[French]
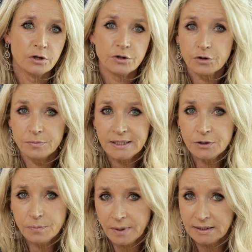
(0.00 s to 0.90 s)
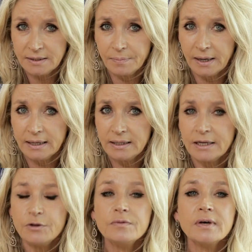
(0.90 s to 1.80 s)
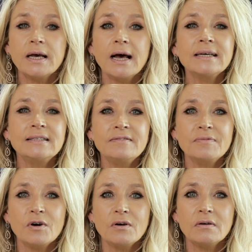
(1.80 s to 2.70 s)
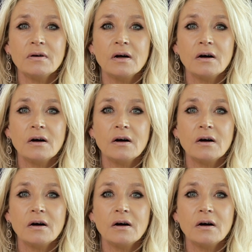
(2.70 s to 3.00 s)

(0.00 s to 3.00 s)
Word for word: Notre mission principale est d'œuvrer activement